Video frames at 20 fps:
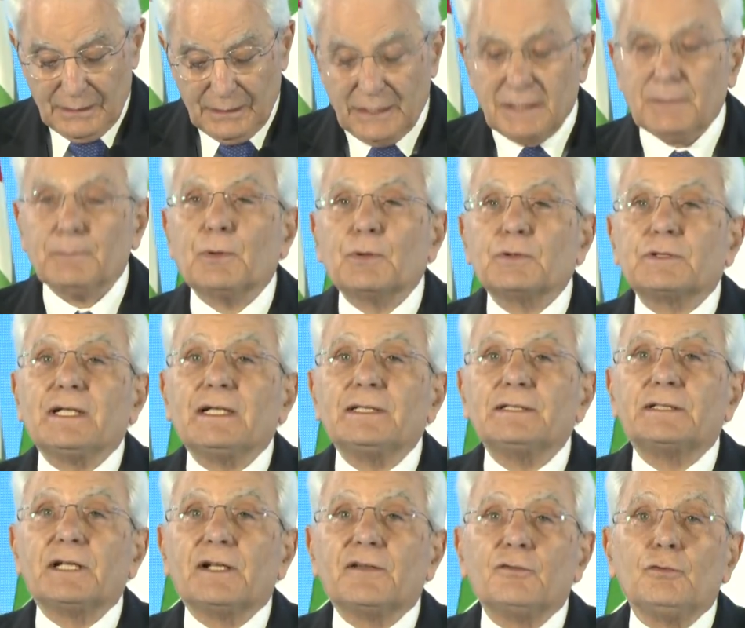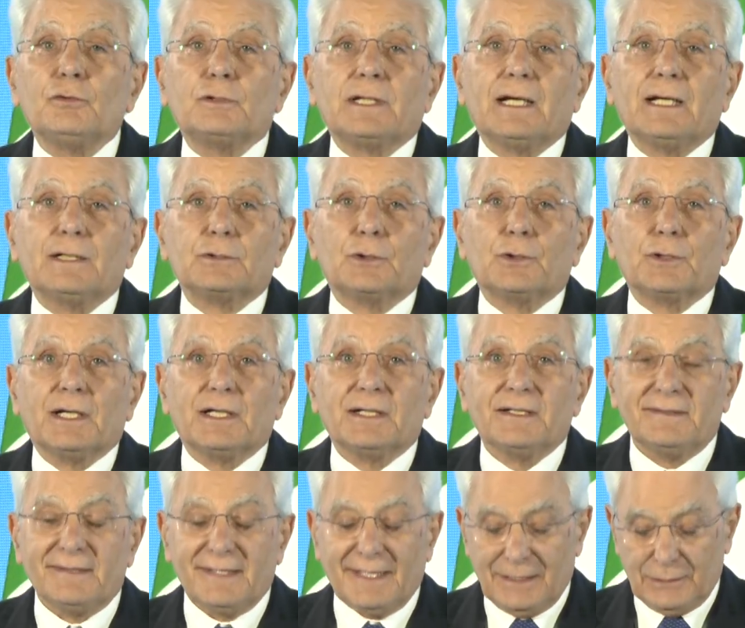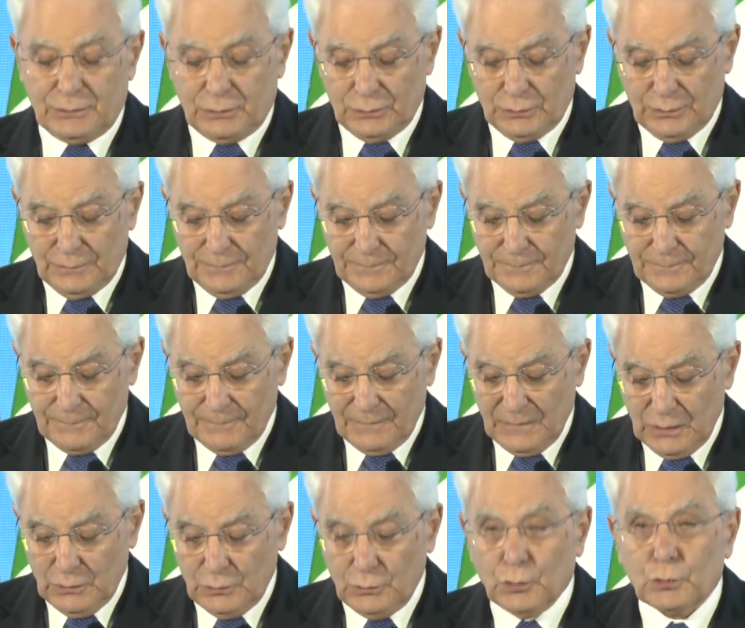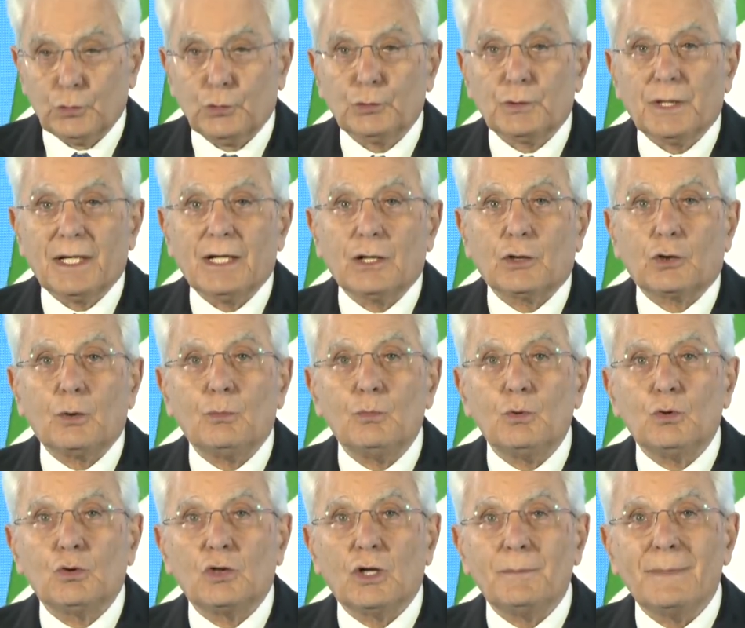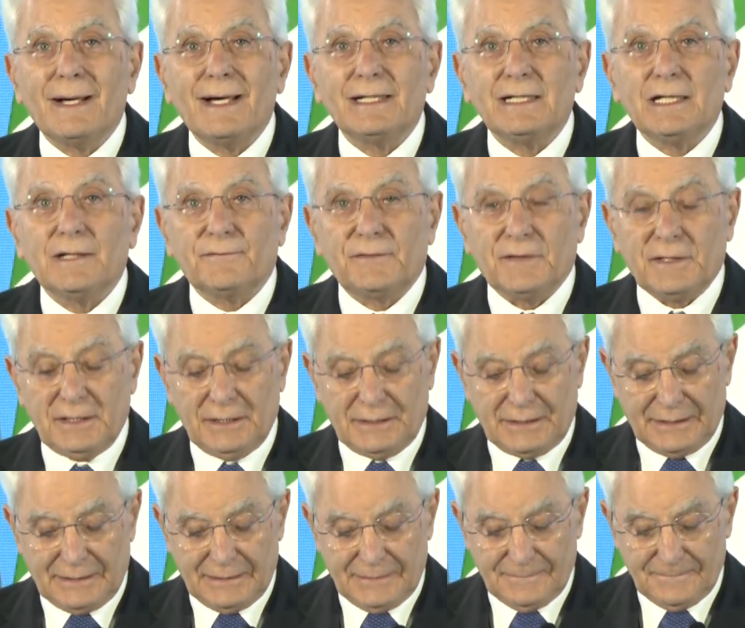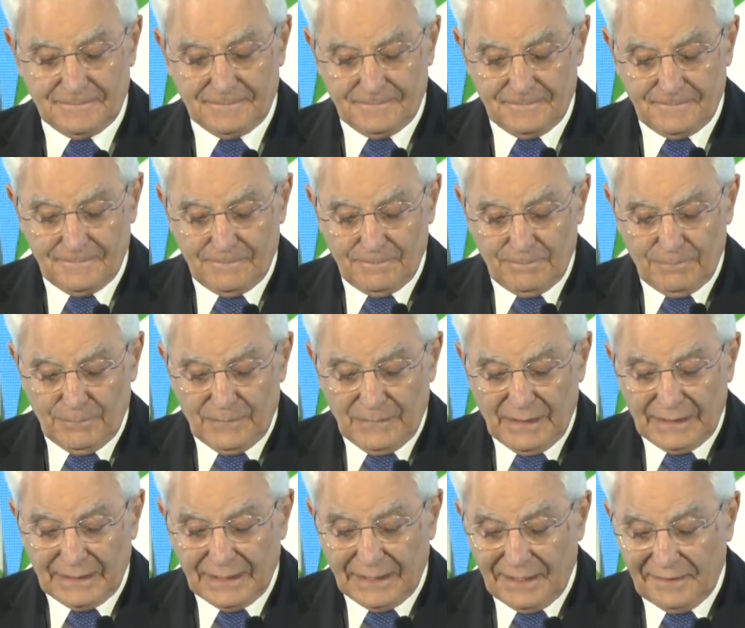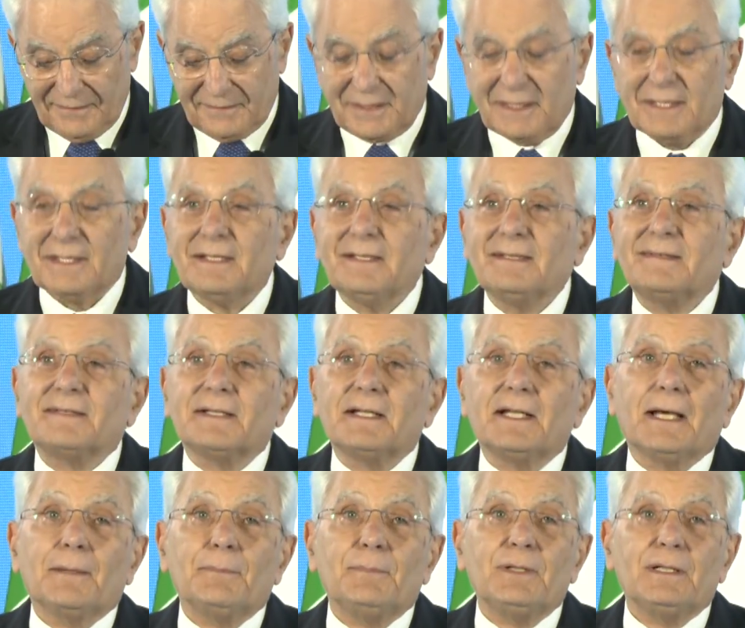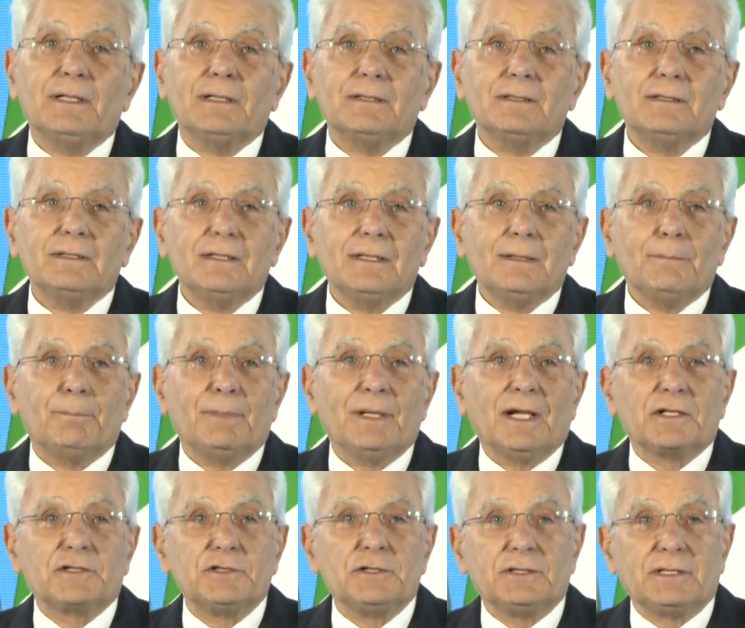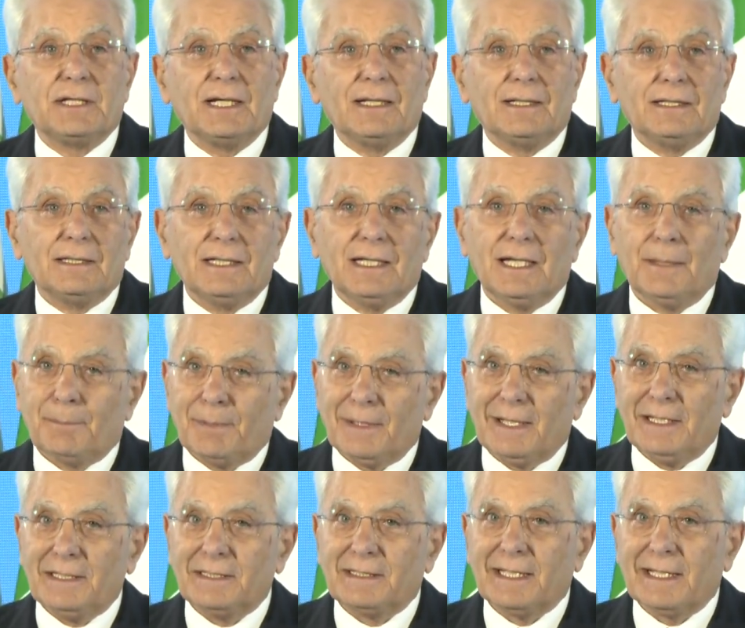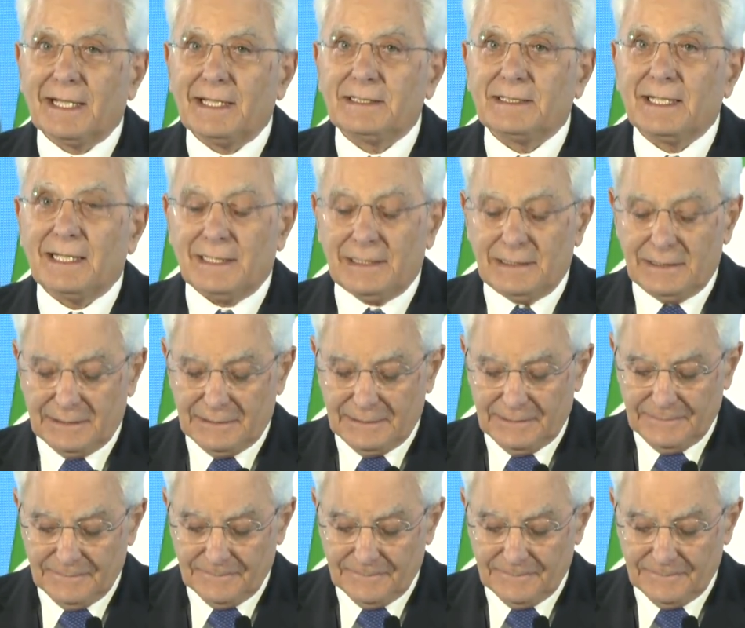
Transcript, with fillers: L'importante risultato realizzato non chiuderà comunque mai la ferita, che resta insanabile per la città e per l'intera Italia.